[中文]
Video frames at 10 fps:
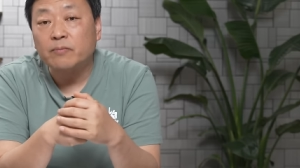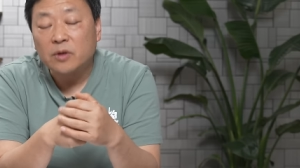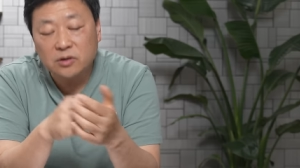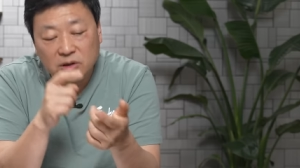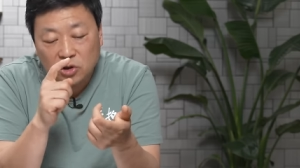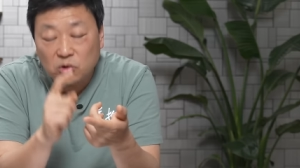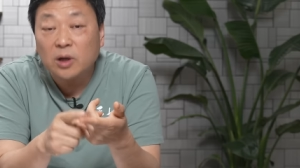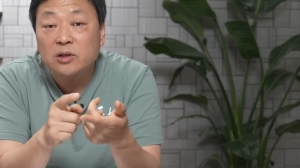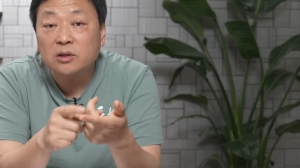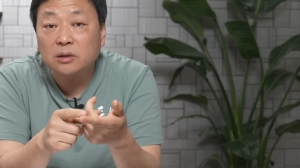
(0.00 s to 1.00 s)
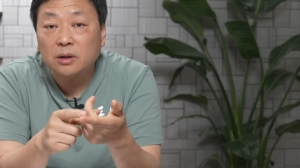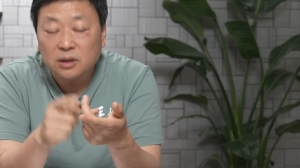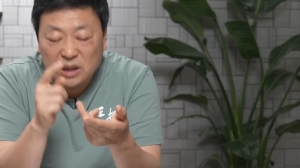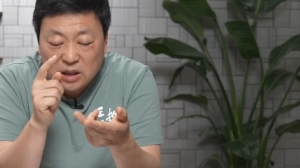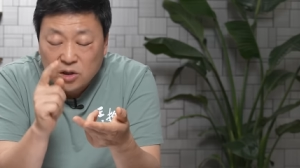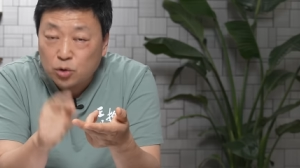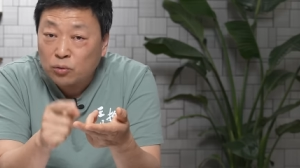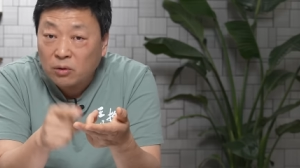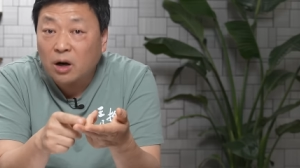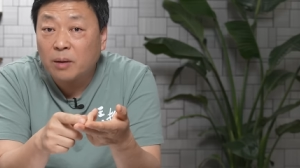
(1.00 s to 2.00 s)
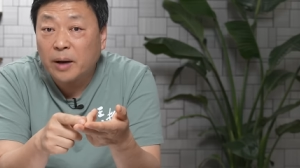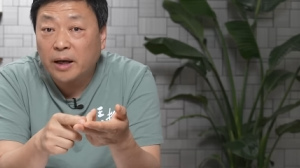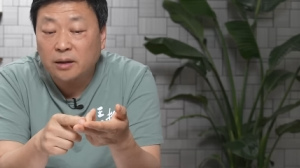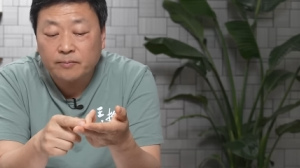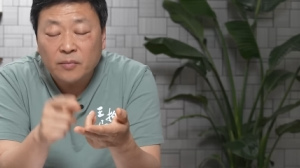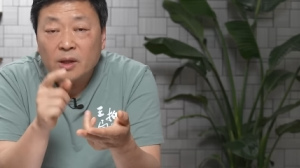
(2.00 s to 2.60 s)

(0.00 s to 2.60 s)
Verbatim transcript: 是一个专制的、一穷二白的